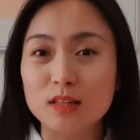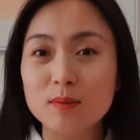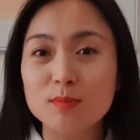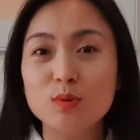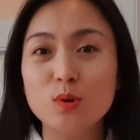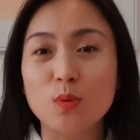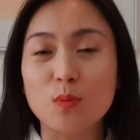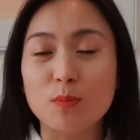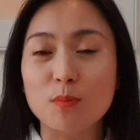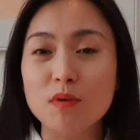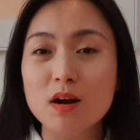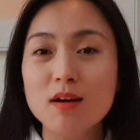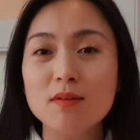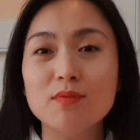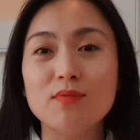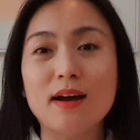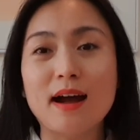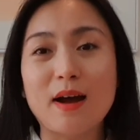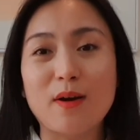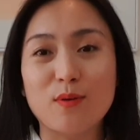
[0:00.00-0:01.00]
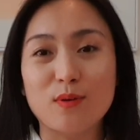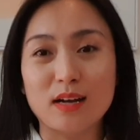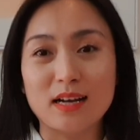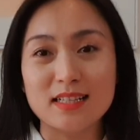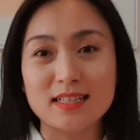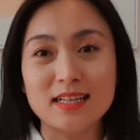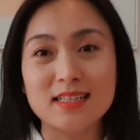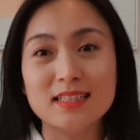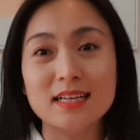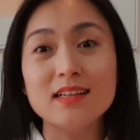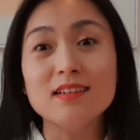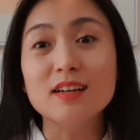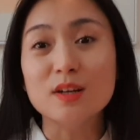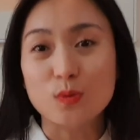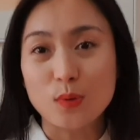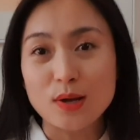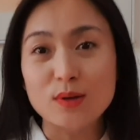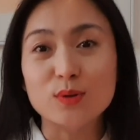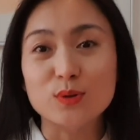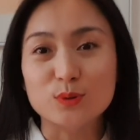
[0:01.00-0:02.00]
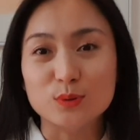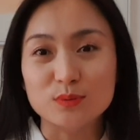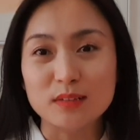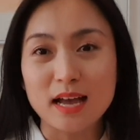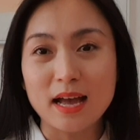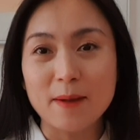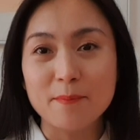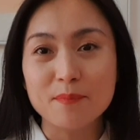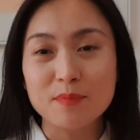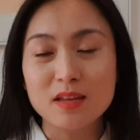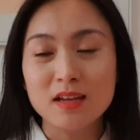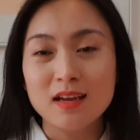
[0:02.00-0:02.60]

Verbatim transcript: tiếp tục bước vào cái danh sách người quen của chúng ta.